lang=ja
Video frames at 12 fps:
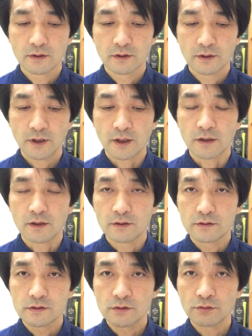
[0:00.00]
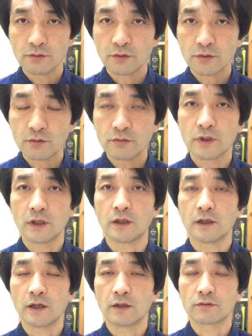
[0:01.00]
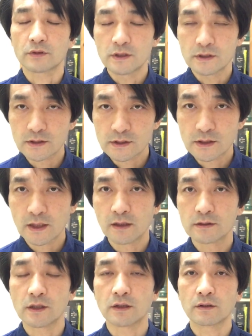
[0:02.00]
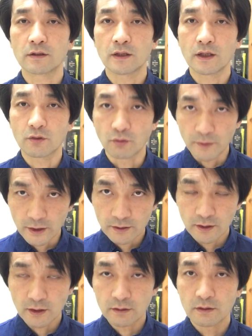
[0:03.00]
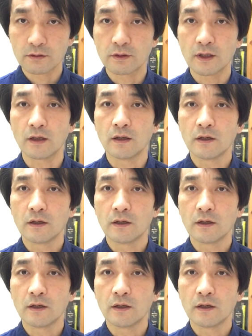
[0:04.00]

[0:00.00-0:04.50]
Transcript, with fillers: で、そのように傷つけ合っちゃって「ごめんね」って言って